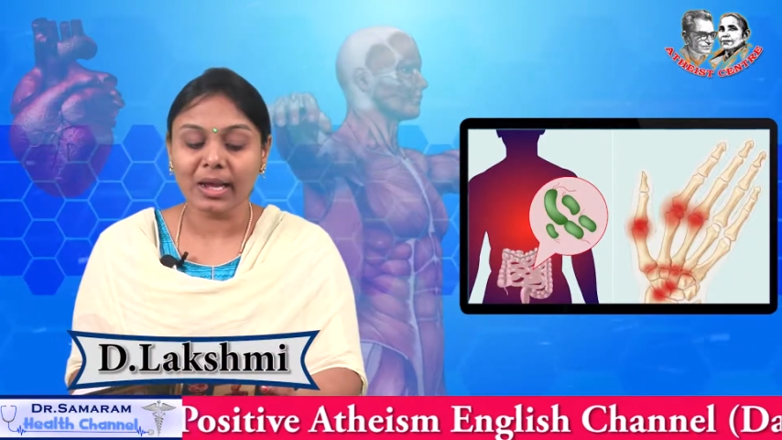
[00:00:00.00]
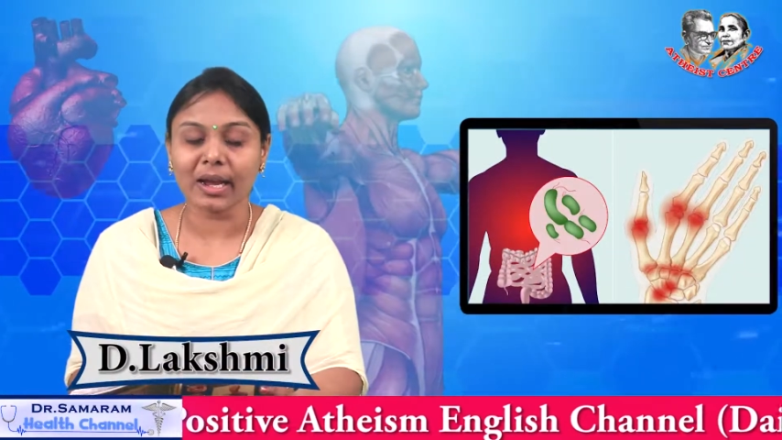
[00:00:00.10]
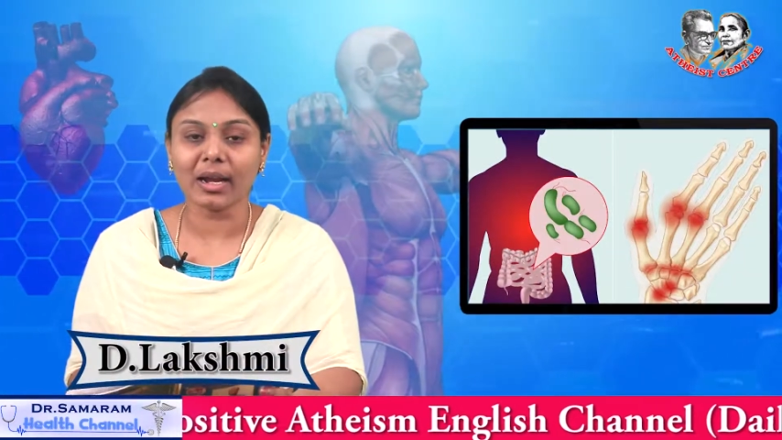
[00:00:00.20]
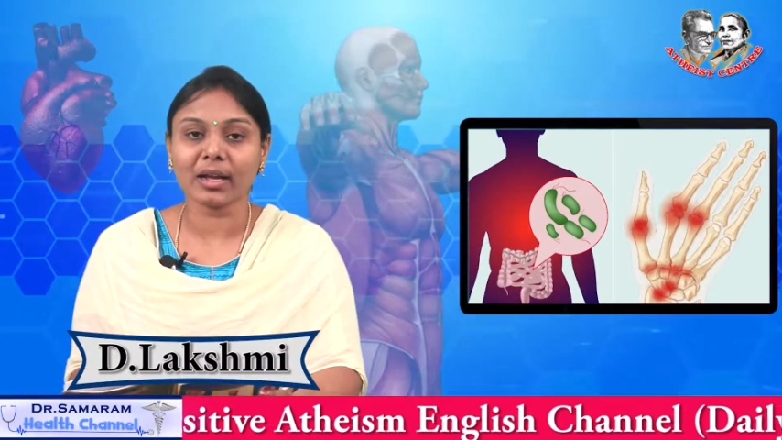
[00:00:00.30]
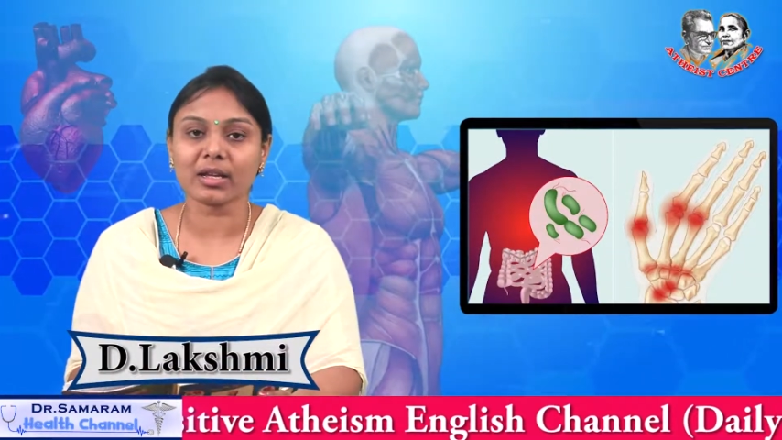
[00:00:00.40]

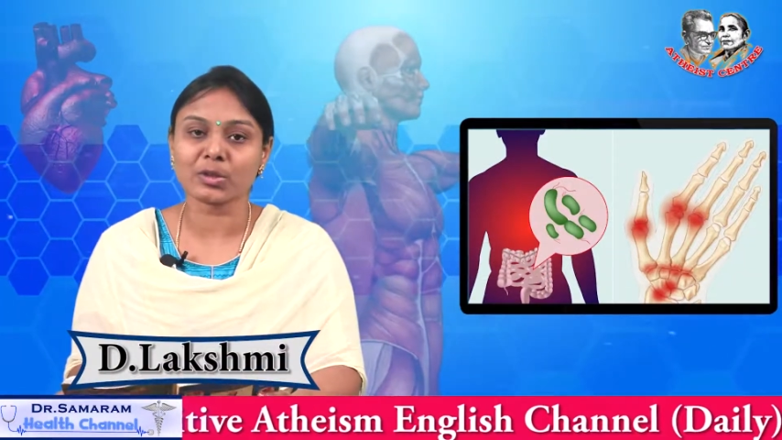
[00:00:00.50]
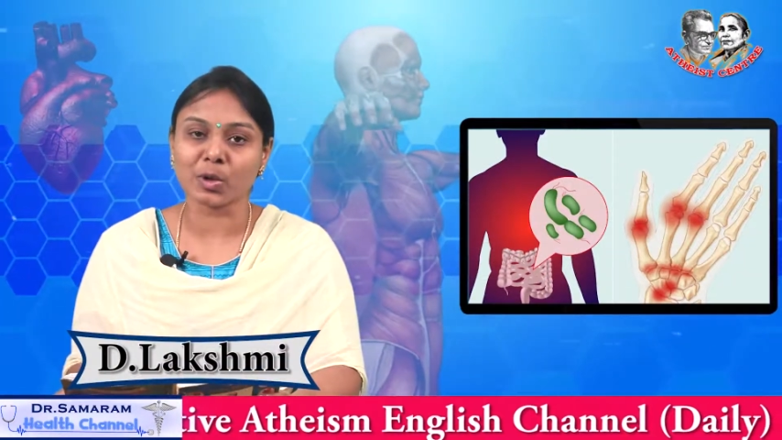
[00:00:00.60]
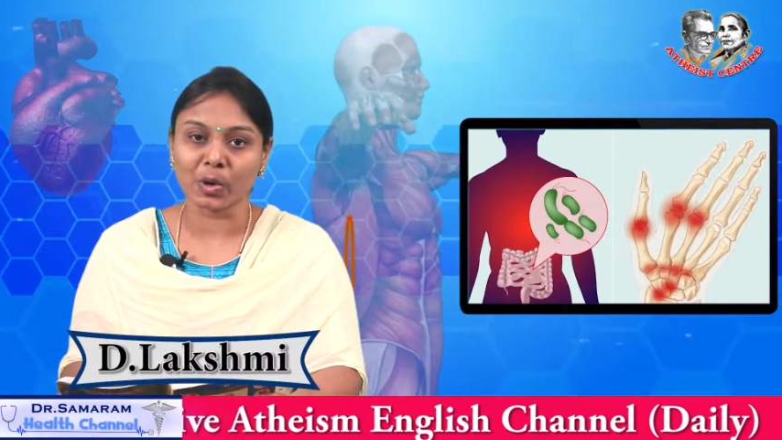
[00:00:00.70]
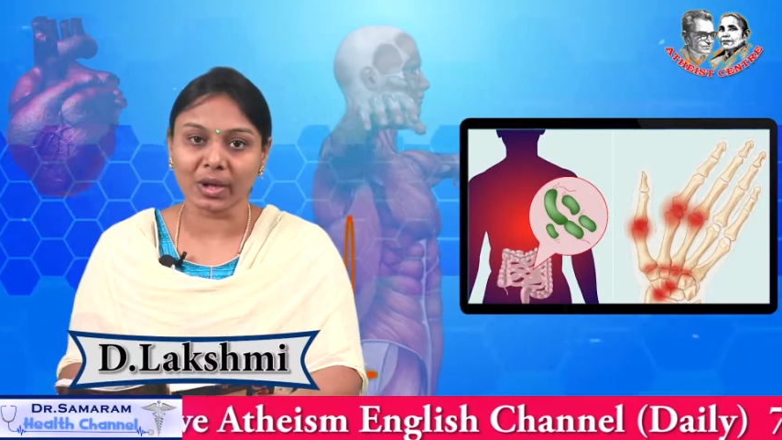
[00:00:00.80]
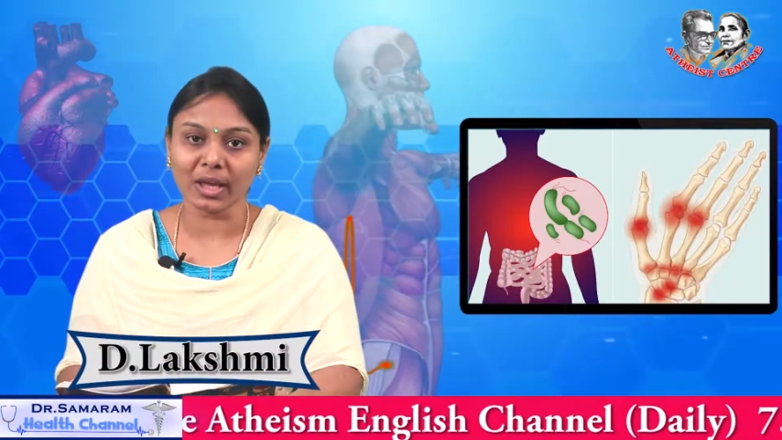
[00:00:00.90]
కీళ్ళకి
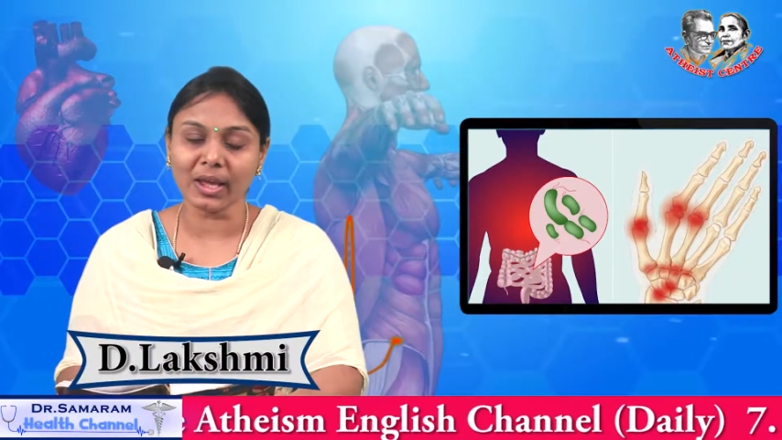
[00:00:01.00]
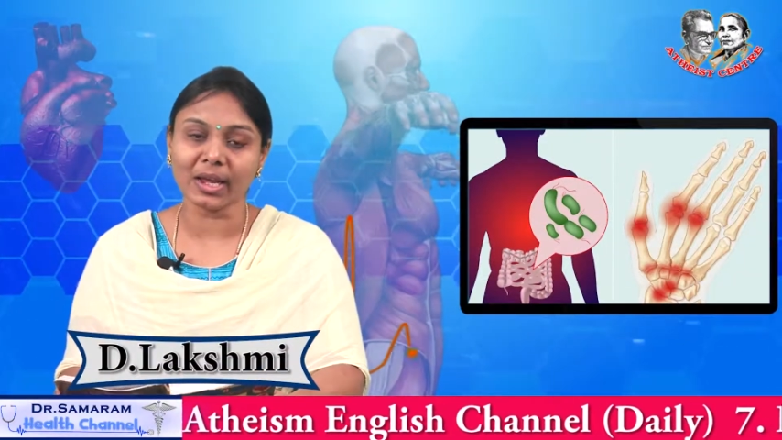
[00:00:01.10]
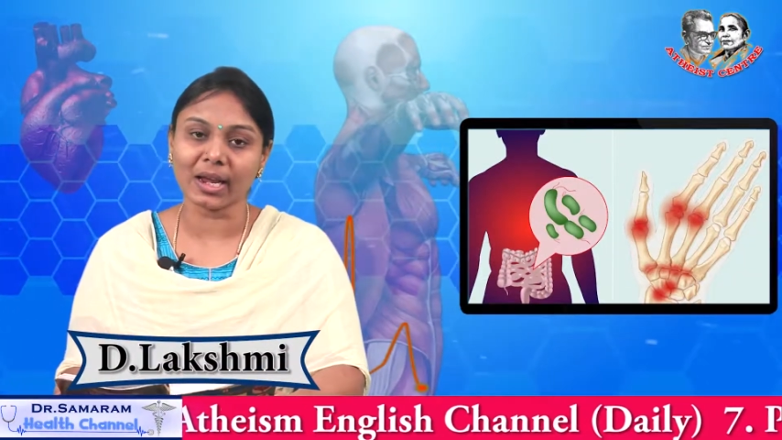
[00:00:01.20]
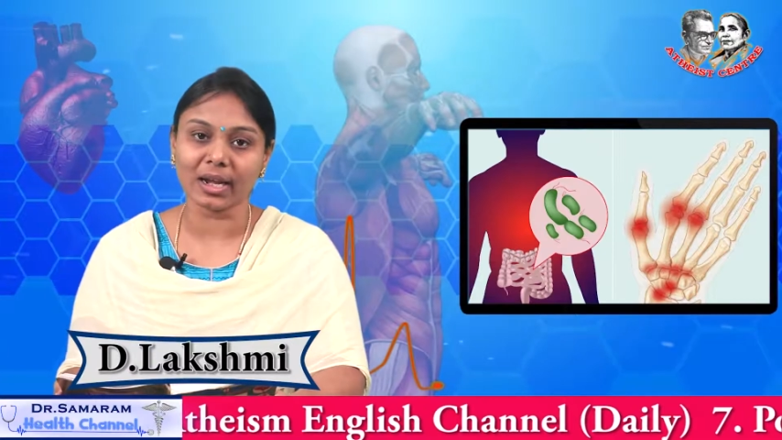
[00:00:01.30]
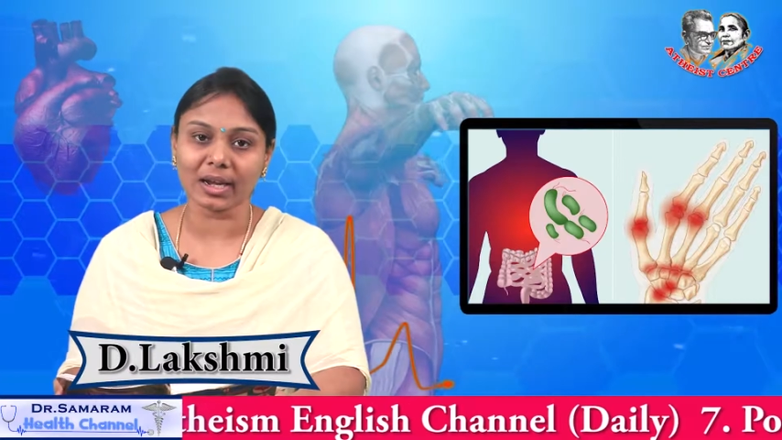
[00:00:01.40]
సోకి
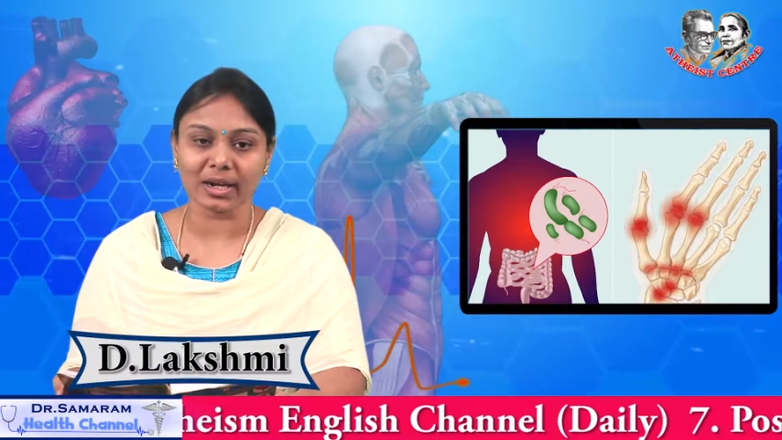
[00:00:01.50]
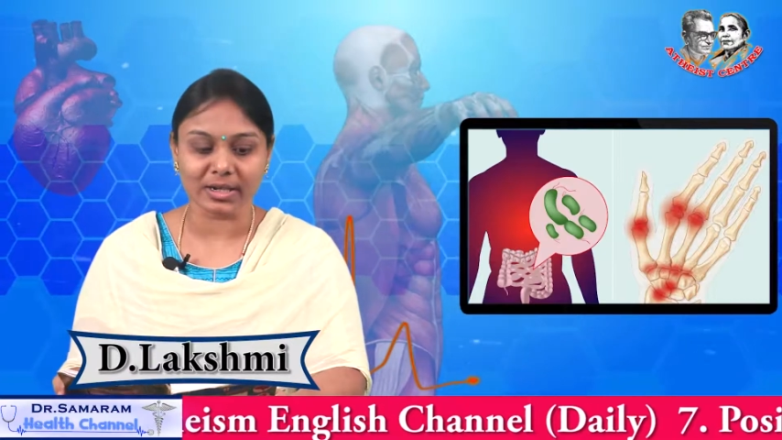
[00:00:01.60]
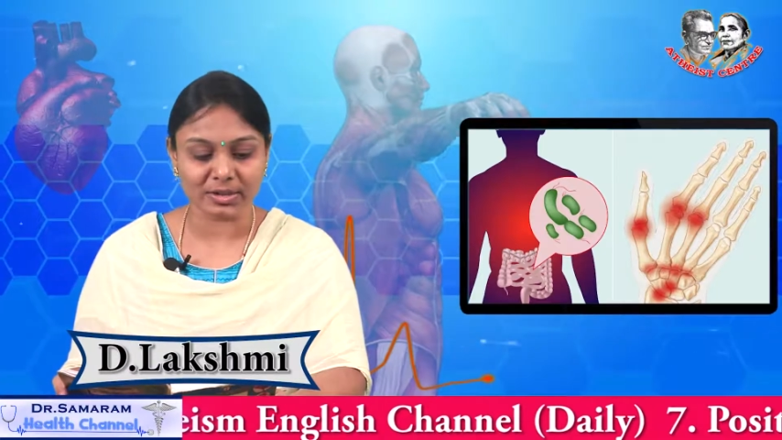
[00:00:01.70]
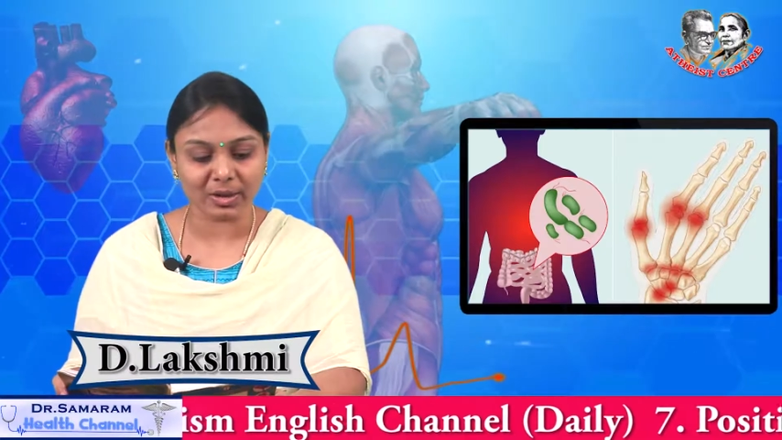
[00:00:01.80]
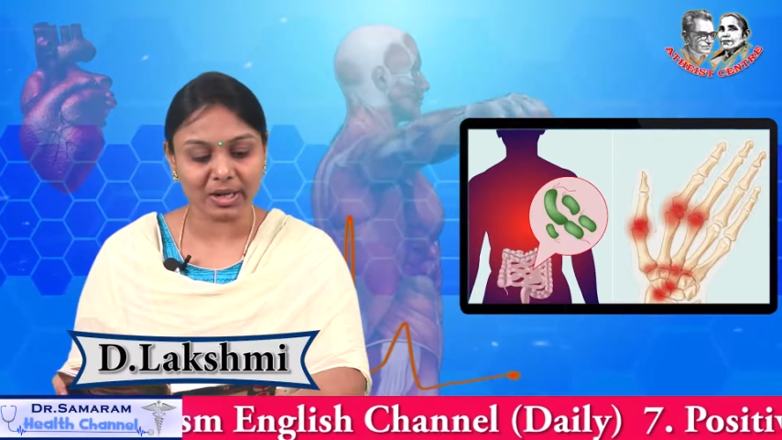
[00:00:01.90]
కీళ్ళకి
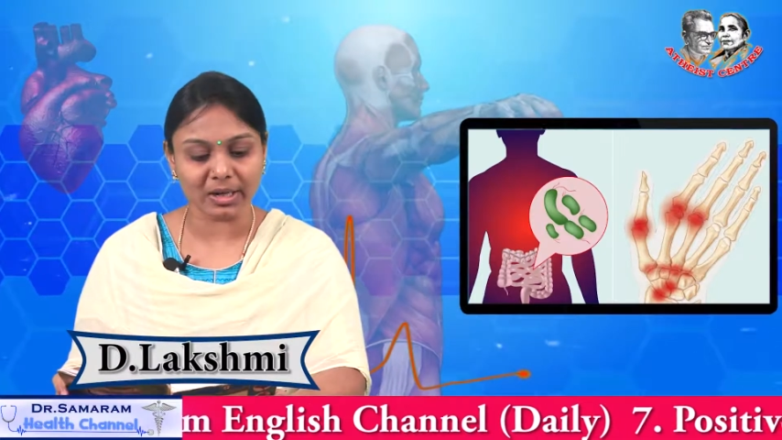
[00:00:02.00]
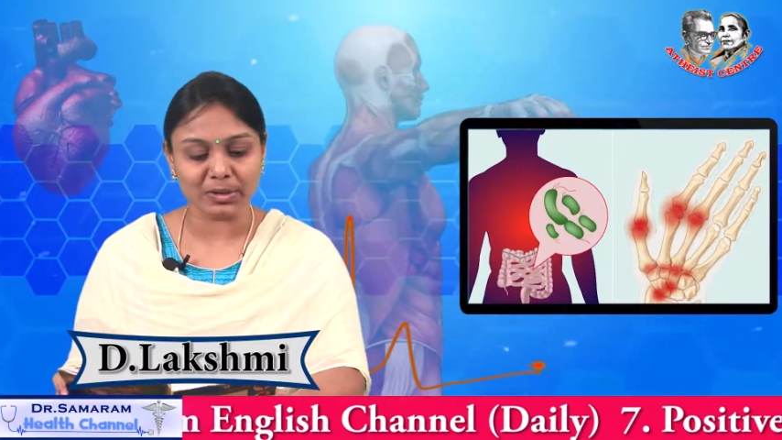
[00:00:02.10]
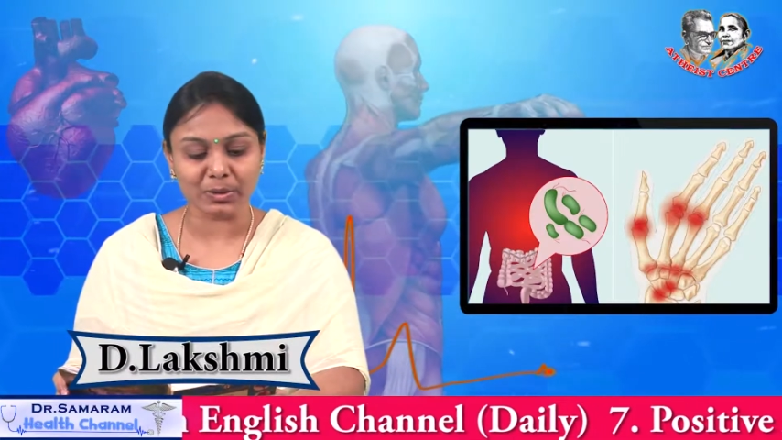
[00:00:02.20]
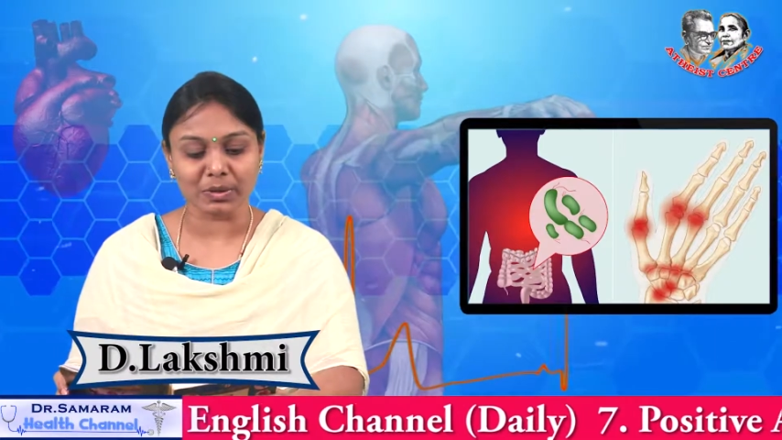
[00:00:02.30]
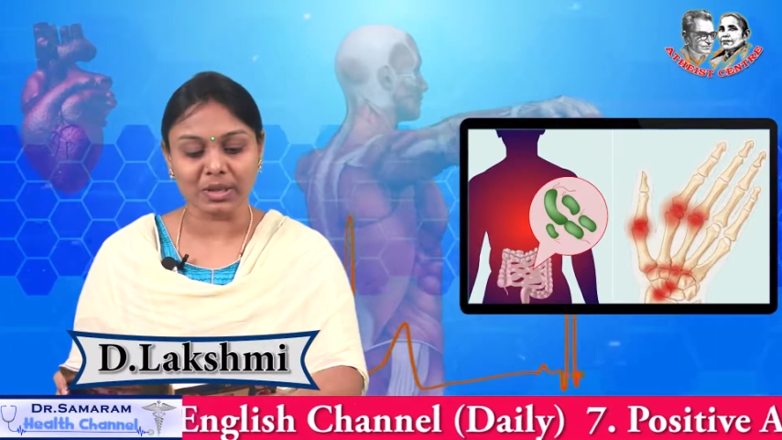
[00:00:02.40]
నష్టం
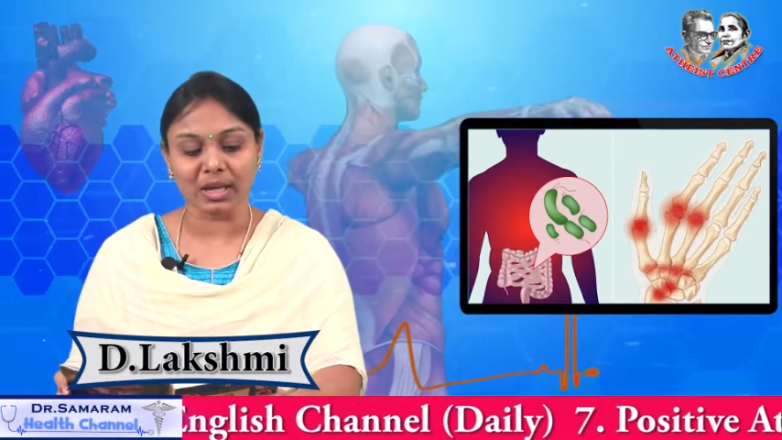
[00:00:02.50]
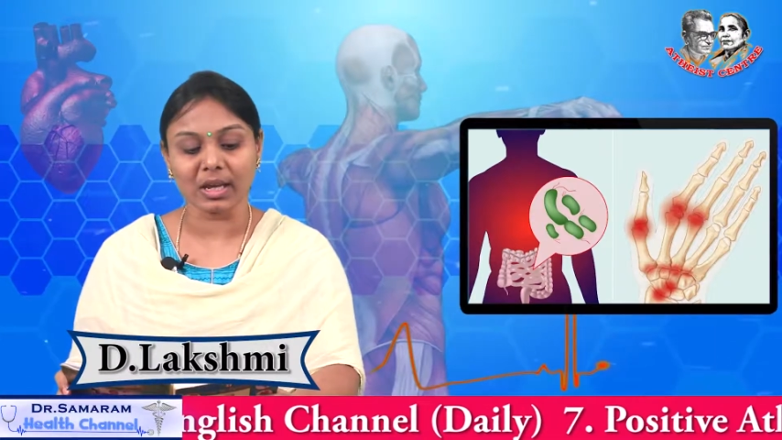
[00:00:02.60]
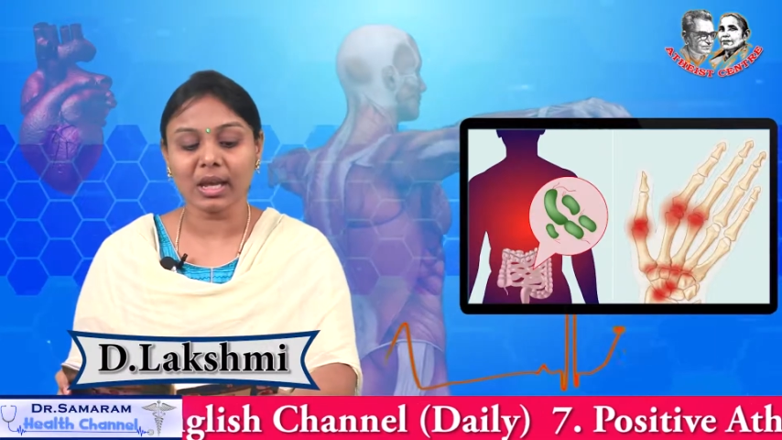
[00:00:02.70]
కలిగిస్తుంది